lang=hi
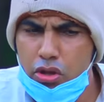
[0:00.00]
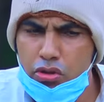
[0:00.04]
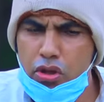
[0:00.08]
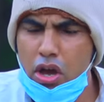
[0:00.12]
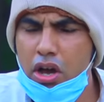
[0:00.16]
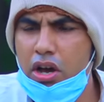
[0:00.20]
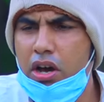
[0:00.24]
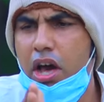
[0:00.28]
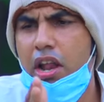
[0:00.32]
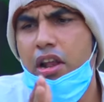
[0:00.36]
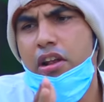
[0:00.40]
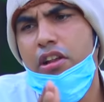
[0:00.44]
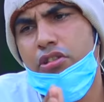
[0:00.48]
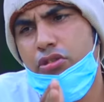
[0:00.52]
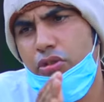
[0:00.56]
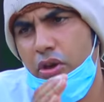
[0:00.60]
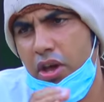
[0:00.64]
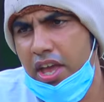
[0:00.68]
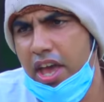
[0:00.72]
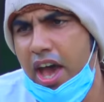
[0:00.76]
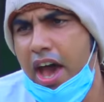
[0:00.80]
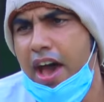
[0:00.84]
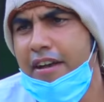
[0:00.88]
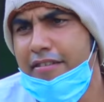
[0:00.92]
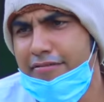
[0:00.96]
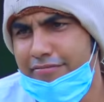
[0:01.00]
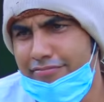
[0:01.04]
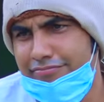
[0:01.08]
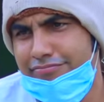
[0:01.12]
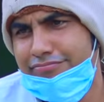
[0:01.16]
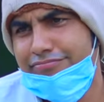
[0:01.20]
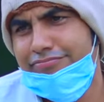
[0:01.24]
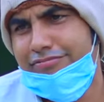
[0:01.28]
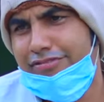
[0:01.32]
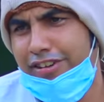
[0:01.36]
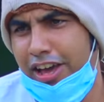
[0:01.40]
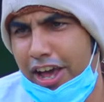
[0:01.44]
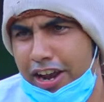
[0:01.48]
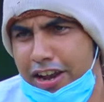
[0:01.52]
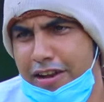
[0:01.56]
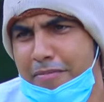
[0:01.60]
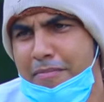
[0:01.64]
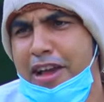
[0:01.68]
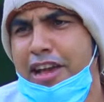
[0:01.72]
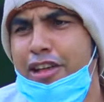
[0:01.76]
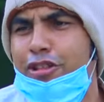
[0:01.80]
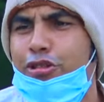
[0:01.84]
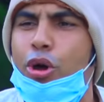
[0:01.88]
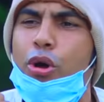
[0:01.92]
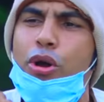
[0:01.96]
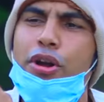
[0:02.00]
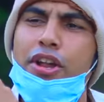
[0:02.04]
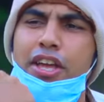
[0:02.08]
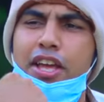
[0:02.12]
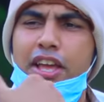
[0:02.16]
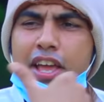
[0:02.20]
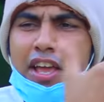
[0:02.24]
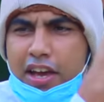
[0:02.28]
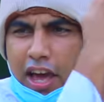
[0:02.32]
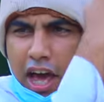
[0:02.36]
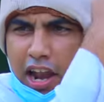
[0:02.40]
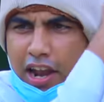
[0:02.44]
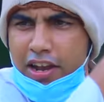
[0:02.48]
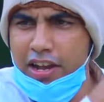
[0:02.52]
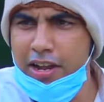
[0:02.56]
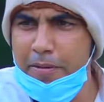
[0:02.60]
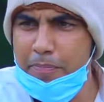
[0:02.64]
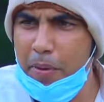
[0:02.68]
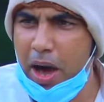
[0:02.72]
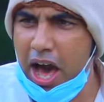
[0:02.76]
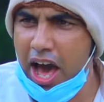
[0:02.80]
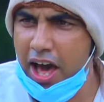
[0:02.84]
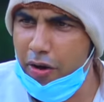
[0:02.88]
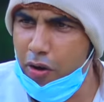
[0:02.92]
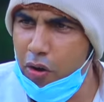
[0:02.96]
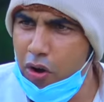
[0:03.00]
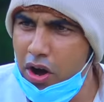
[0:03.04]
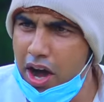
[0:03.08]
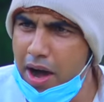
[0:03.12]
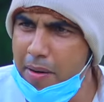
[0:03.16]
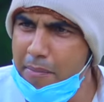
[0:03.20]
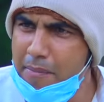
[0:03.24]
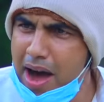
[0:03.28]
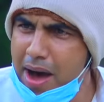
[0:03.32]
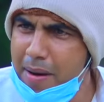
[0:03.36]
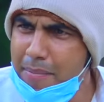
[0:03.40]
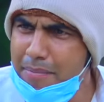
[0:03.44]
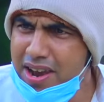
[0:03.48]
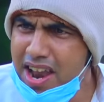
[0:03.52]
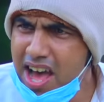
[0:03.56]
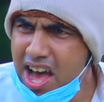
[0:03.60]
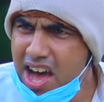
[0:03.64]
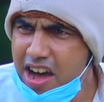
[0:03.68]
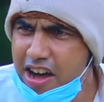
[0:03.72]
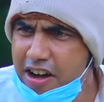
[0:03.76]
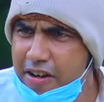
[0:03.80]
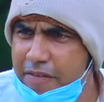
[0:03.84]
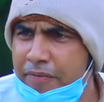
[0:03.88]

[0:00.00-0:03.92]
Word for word: तो कल तो यार कल में थोड़े के कल ही पार होगा मामला